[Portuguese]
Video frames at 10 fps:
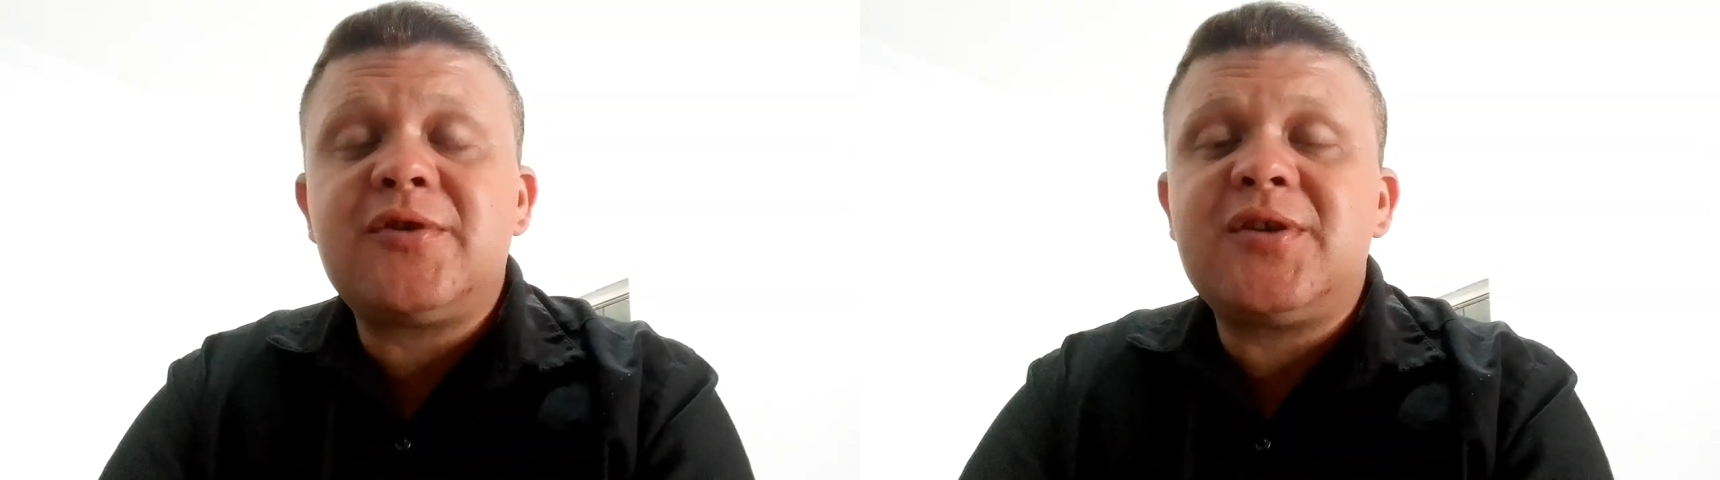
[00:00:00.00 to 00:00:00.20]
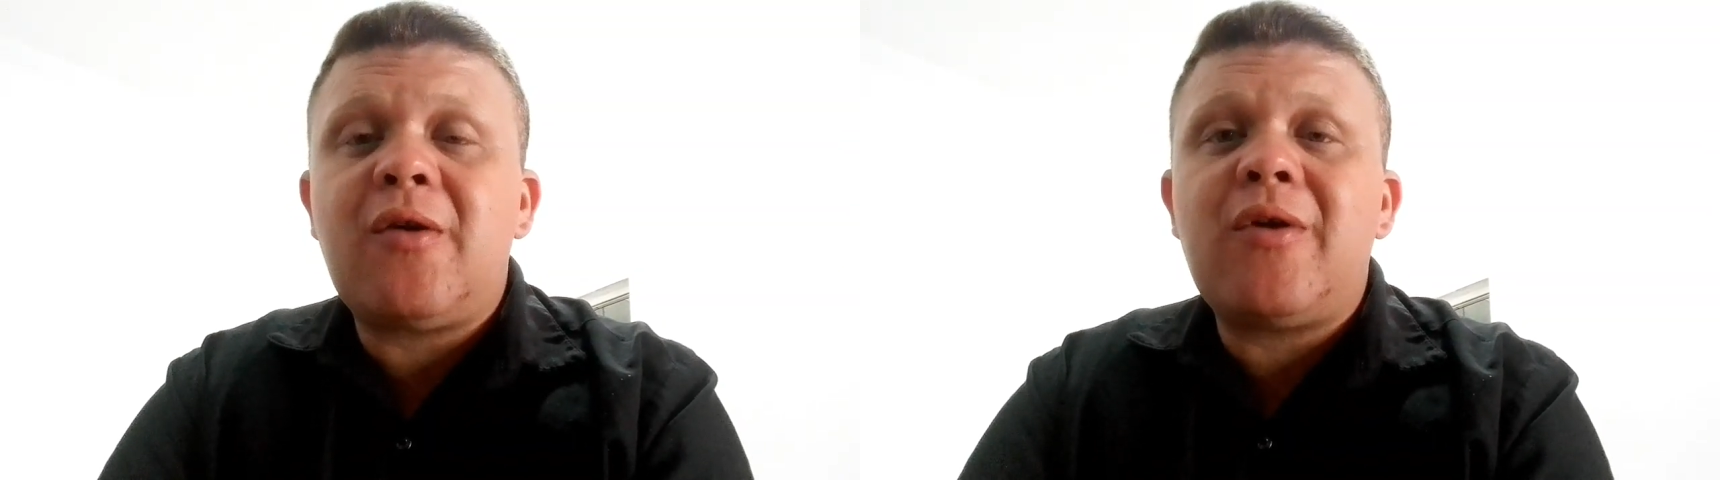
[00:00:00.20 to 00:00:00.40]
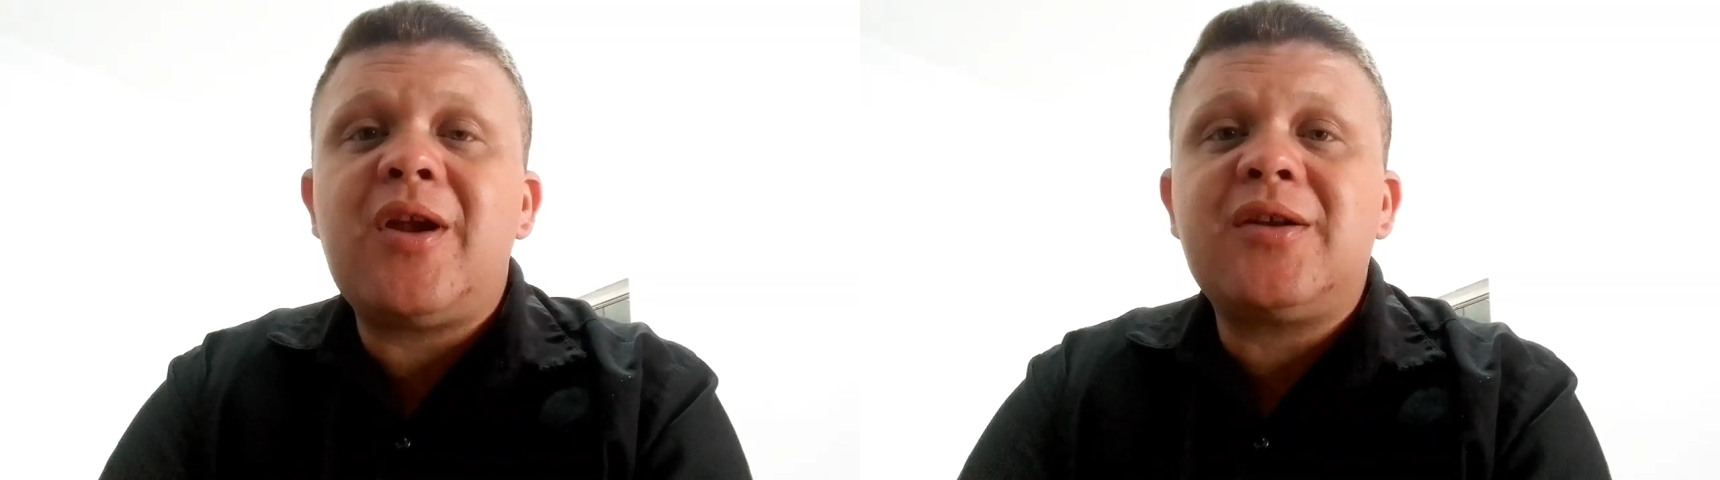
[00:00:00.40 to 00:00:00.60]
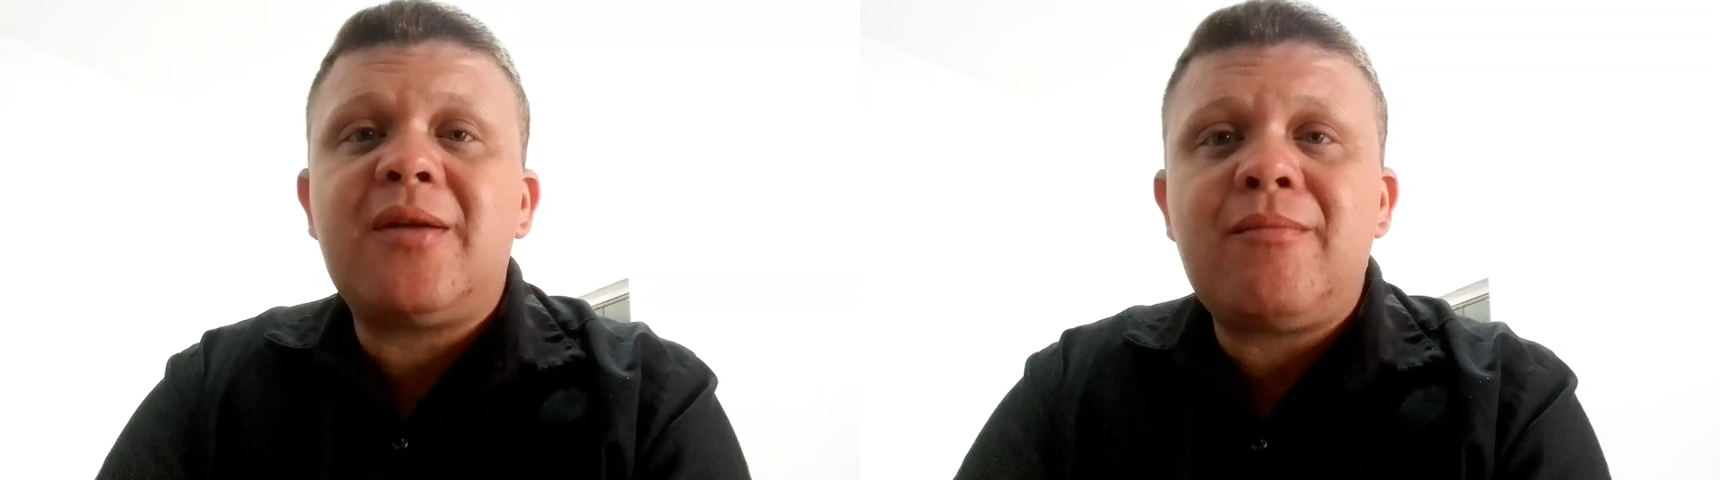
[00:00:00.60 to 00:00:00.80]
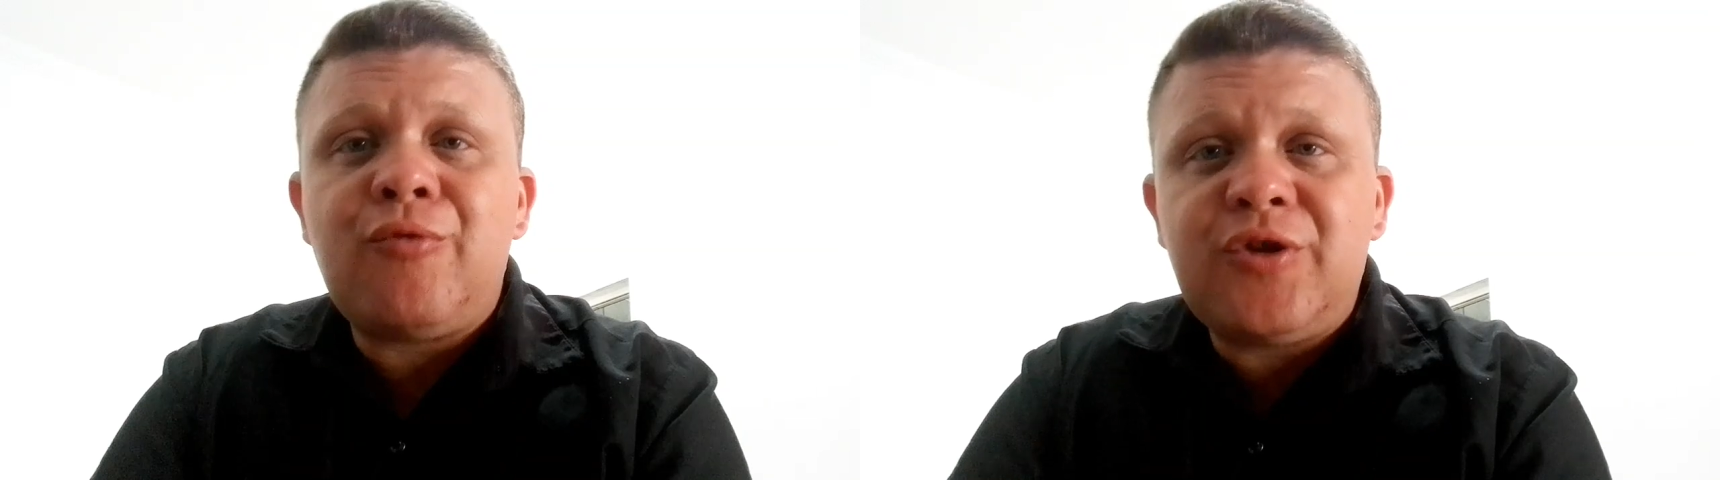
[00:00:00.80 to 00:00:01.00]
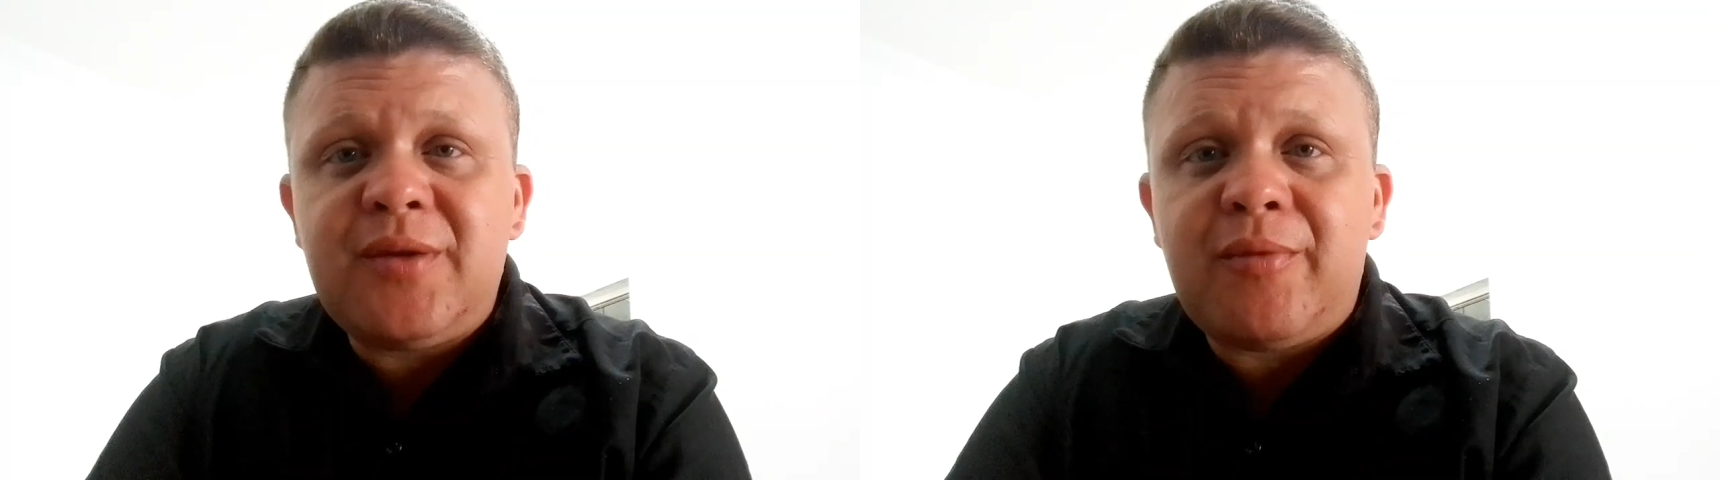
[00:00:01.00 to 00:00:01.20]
te dar um alerta muito